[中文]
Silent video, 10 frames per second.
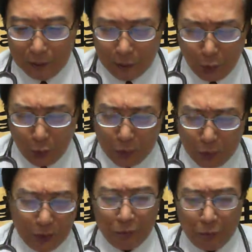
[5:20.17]
所
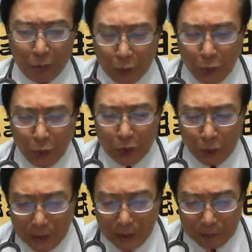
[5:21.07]
以不当的东
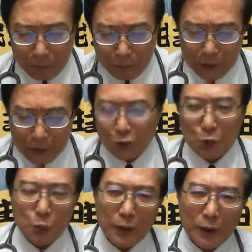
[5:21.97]
山要试
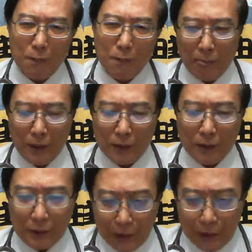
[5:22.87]
出啊！
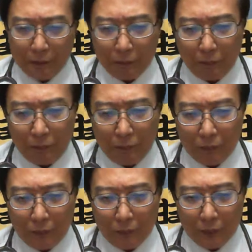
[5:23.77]
而且，
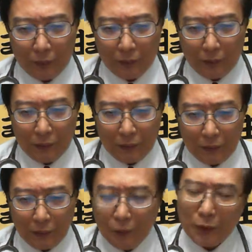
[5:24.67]

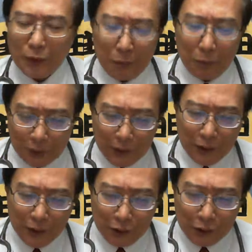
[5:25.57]
我希望这
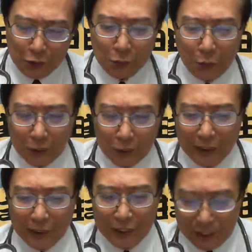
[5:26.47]
个四出东山
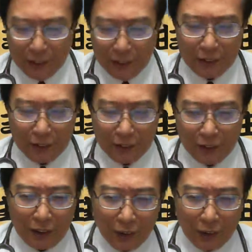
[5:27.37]
的生意。
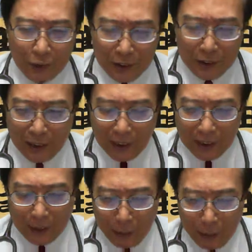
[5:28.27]
会真济
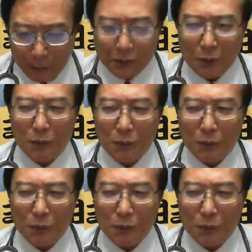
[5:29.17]
人佮拍拍手，